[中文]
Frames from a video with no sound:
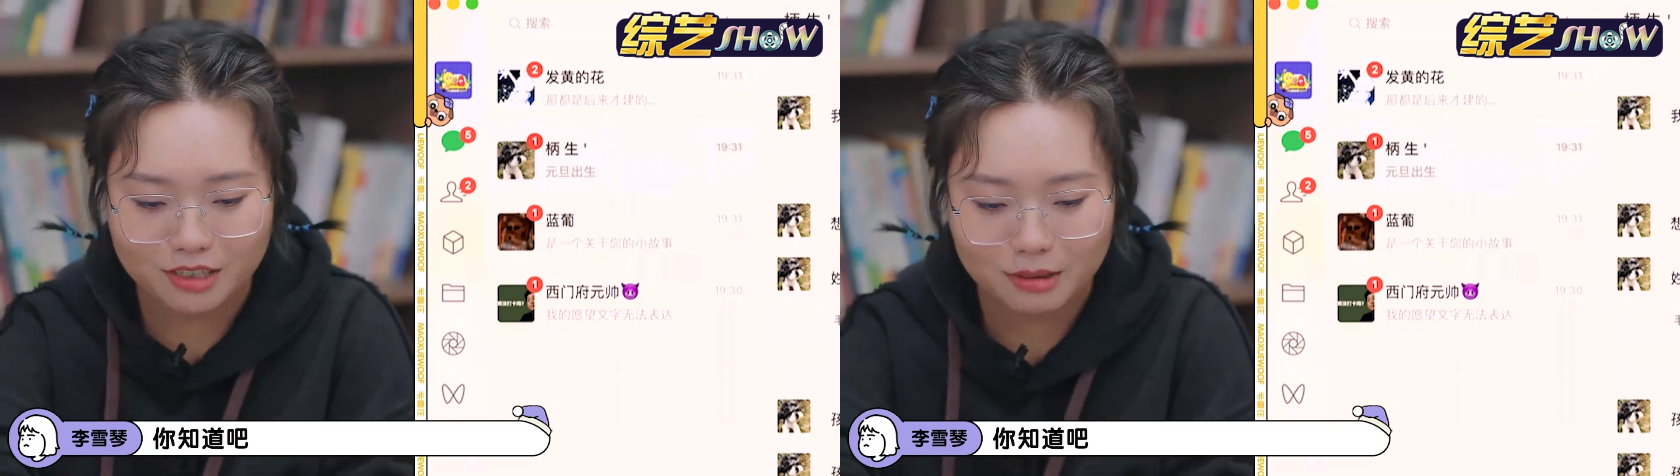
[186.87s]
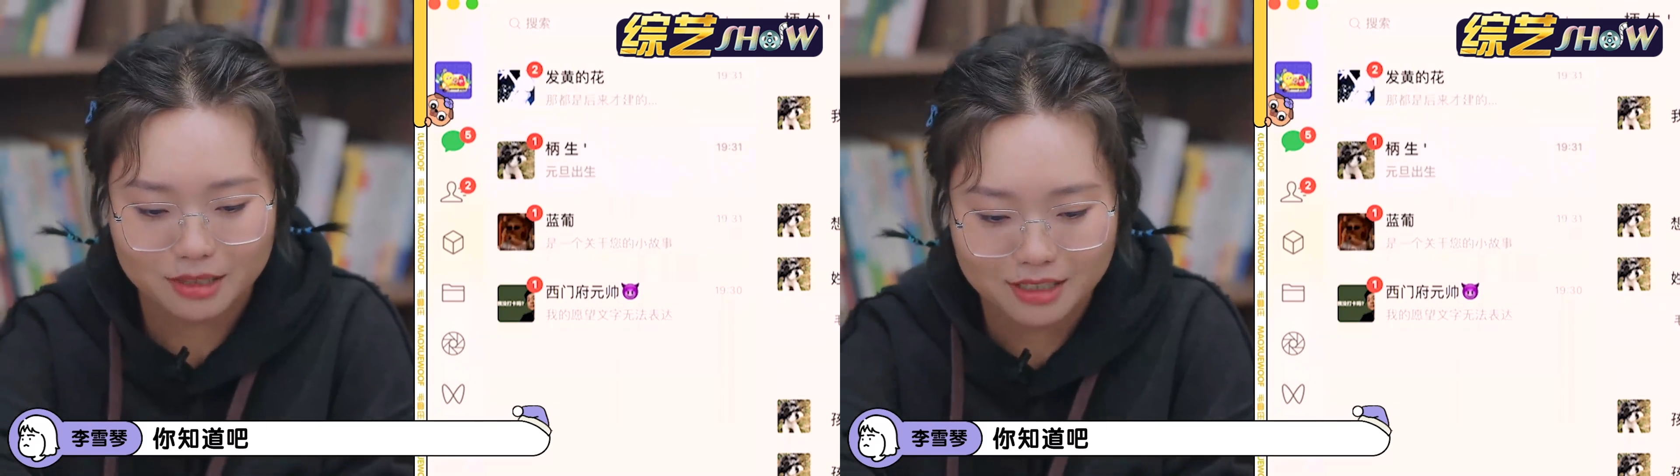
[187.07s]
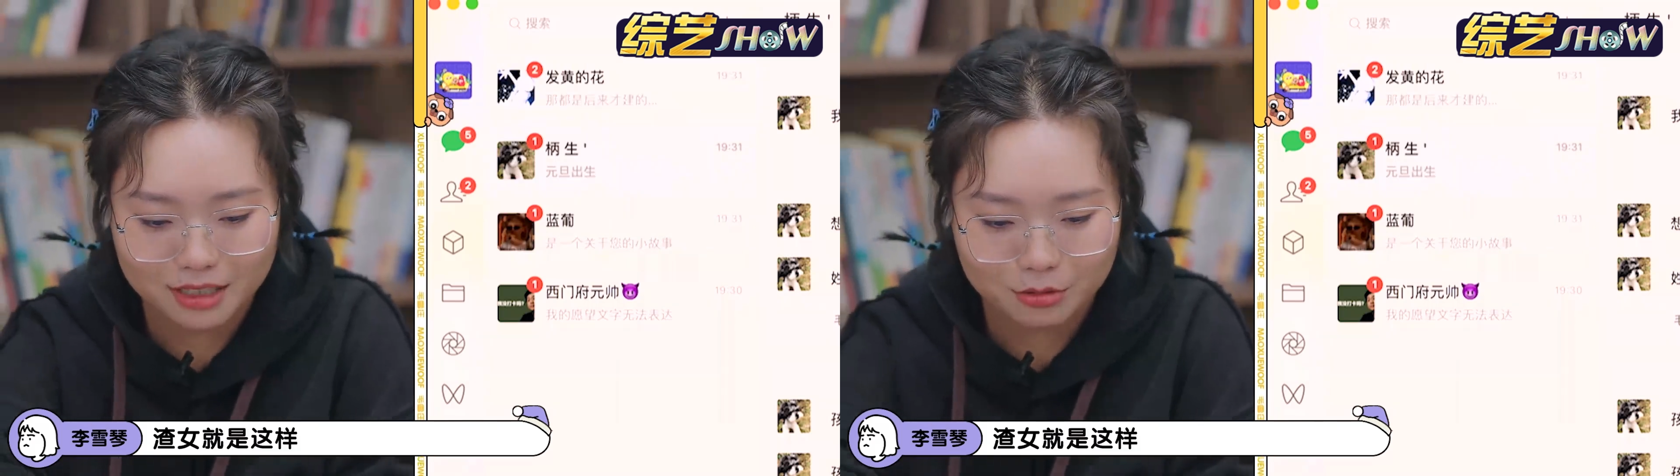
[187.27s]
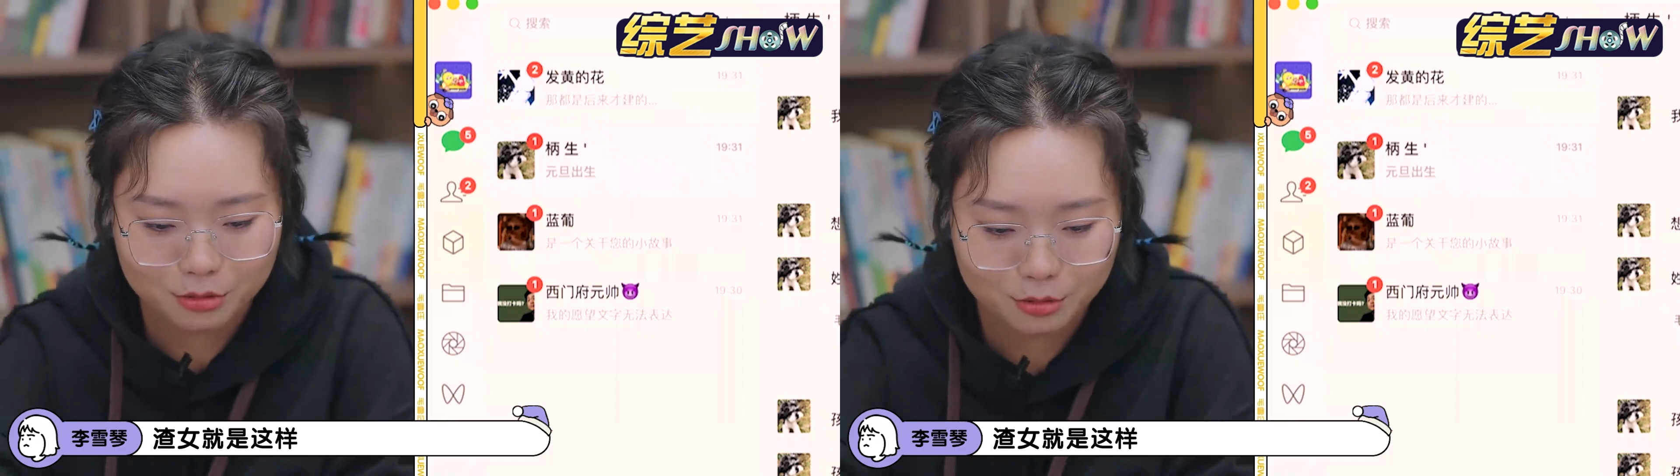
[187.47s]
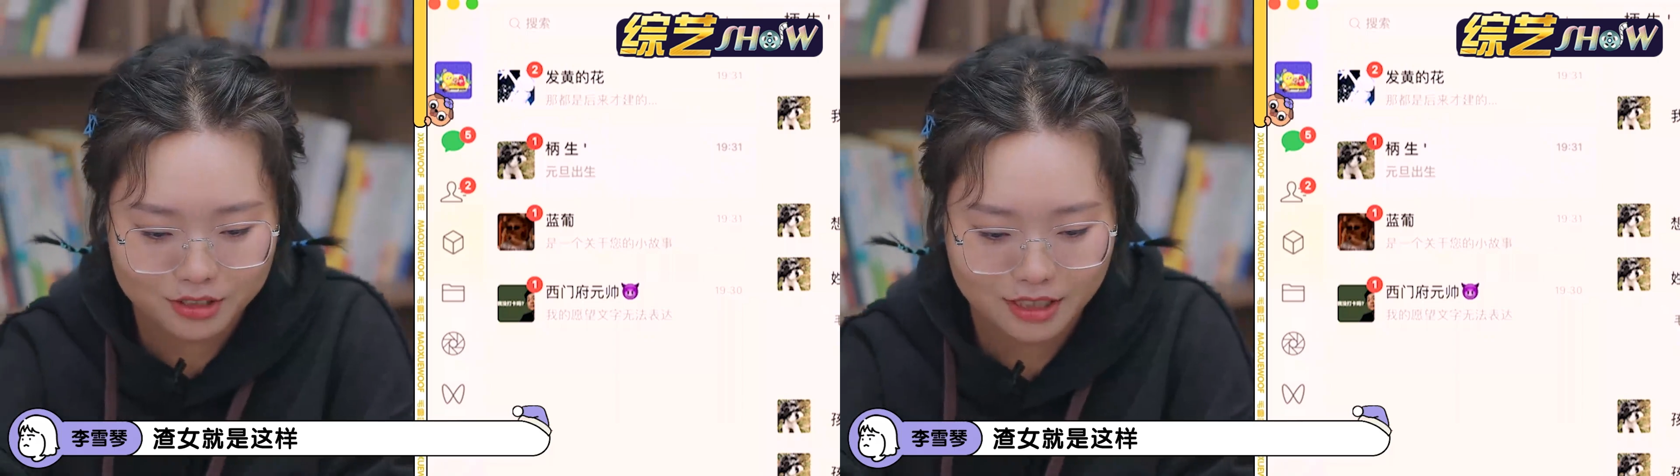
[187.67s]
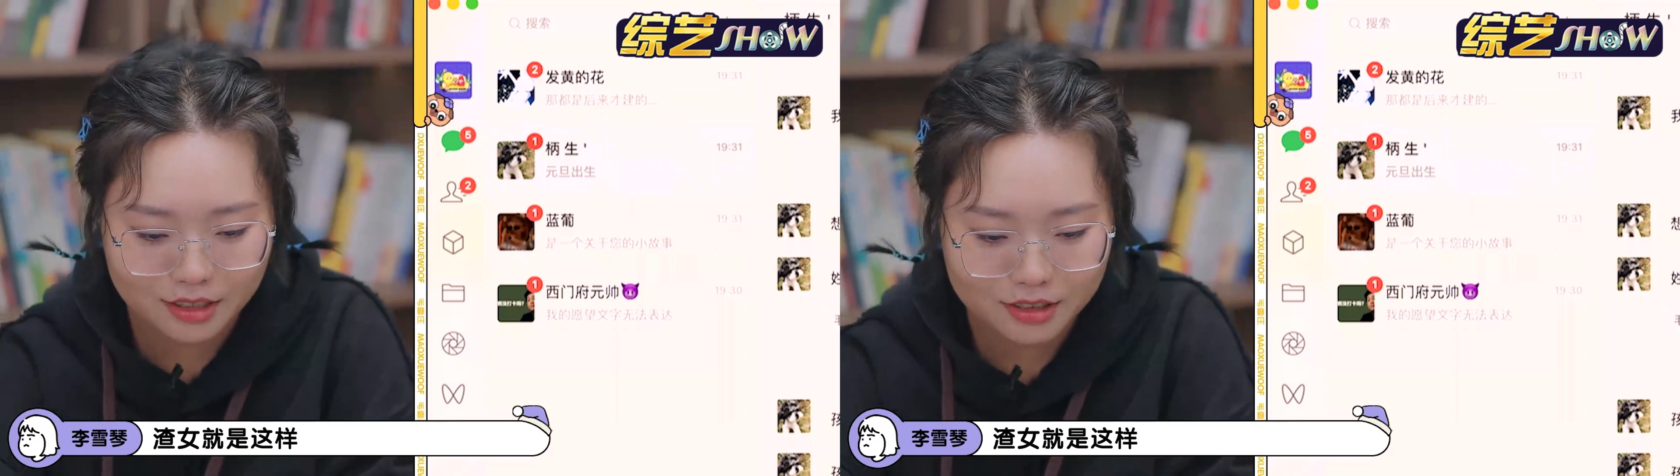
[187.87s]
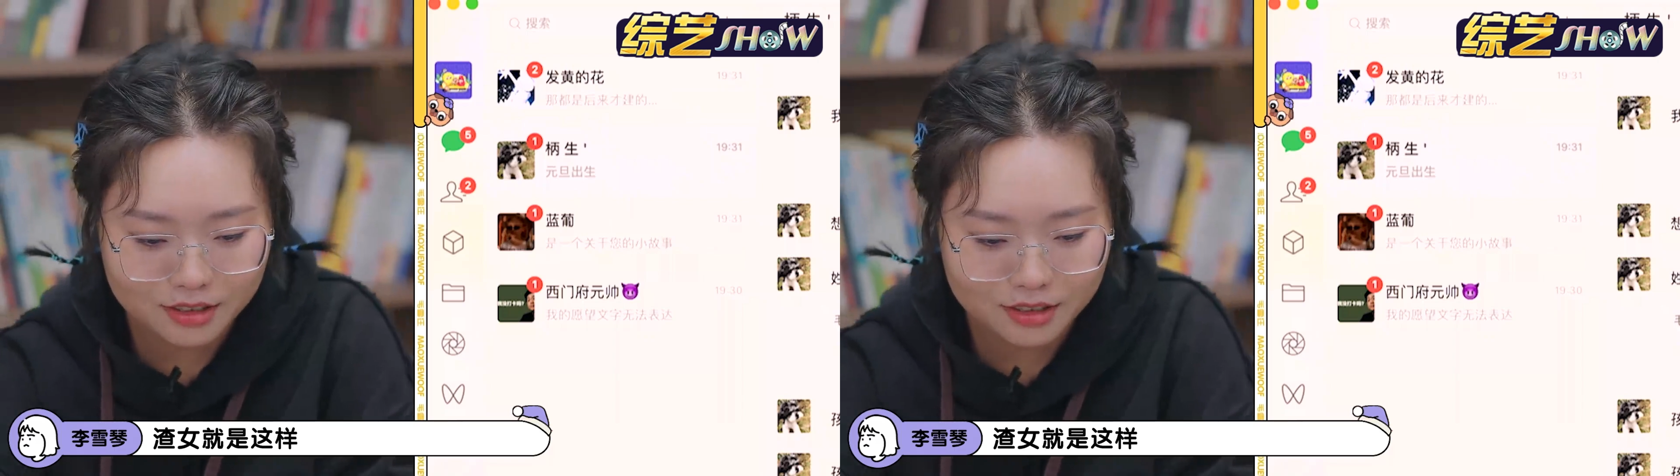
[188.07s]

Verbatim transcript: 你知道吧？渣女就是这样，